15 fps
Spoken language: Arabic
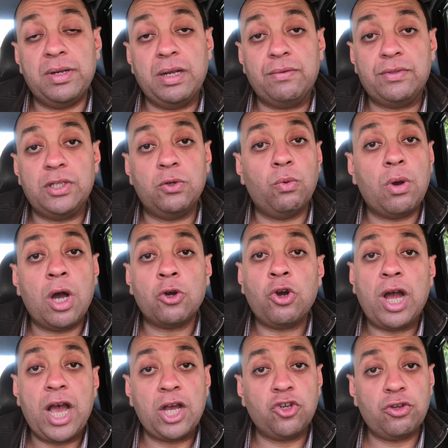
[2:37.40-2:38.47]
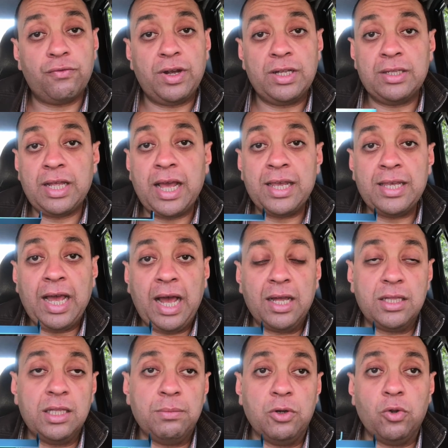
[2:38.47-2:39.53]
النفسي واروح اكشف عند اي
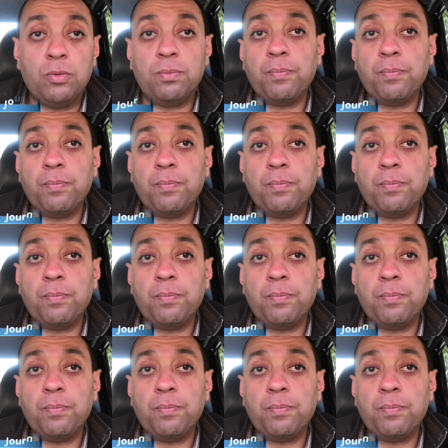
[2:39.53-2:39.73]
حد منهم